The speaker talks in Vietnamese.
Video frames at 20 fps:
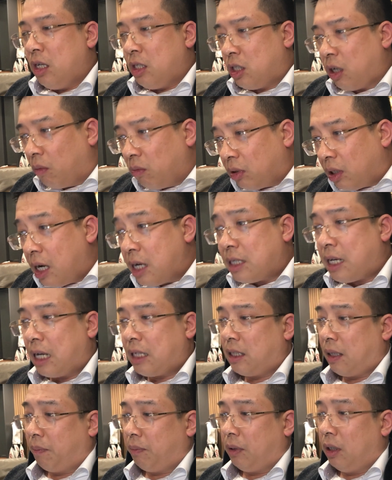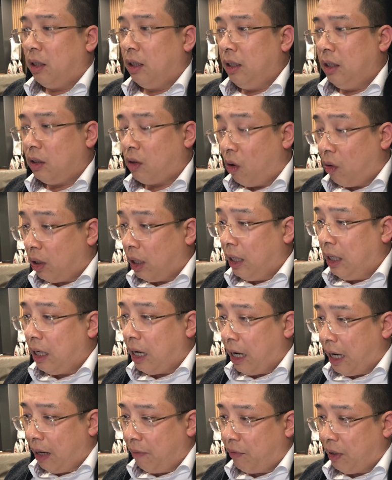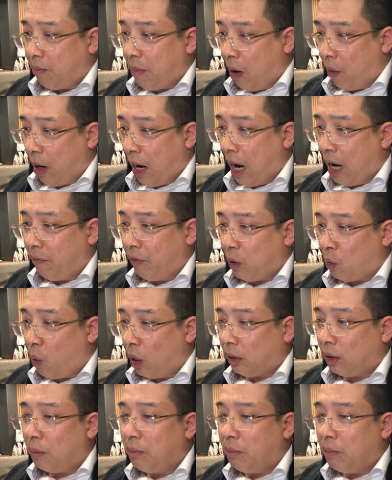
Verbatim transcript: trong thời gian sắp tới có khi là em phải bảo hãng phải quan